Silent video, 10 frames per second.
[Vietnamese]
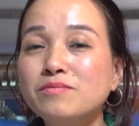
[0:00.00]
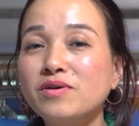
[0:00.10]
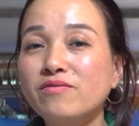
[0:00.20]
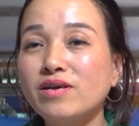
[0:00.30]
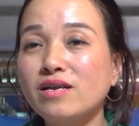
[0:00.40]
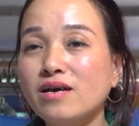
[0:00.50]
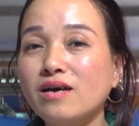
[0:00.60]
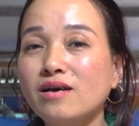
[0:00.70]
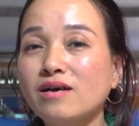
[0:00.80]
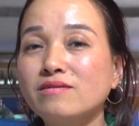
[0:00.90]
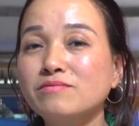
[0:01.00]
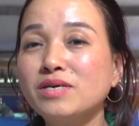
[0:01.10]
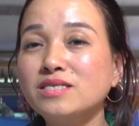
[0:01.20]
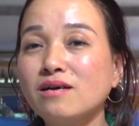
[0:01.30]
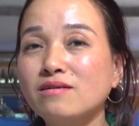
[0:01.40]
bởi vì là
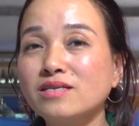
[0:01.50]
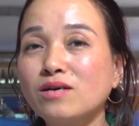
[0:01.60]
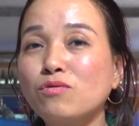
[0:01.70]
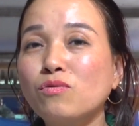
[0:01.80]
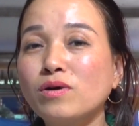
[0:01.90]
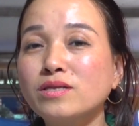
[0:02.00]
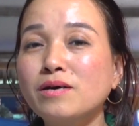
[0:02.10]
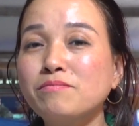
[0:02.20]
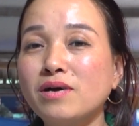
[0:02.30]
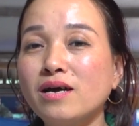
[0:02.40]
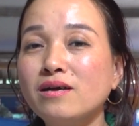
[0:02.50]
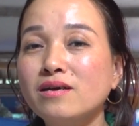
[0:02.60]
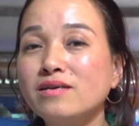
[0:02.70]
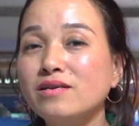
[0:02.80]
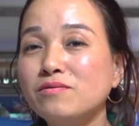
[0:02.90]
bây giờ người ta cũng quan tâm mà
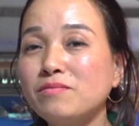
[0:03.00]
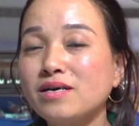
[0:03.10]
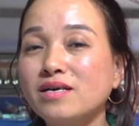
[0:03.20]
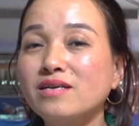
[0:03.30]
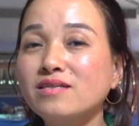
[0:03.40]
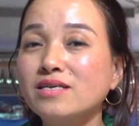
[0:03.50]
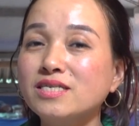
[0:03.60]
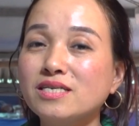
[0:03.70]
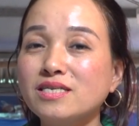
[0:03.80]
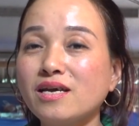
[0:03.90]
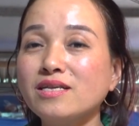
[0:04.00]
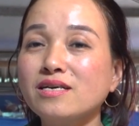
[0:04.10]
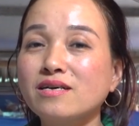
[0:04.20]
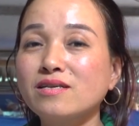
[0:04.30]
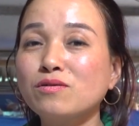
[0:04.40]
nếu mà người ta thấy sạch sẽ
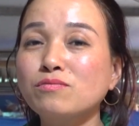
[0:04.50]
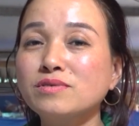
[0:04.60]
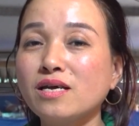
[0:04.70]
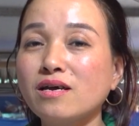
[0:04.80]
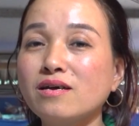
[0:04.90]
thì người ta cũng sẽ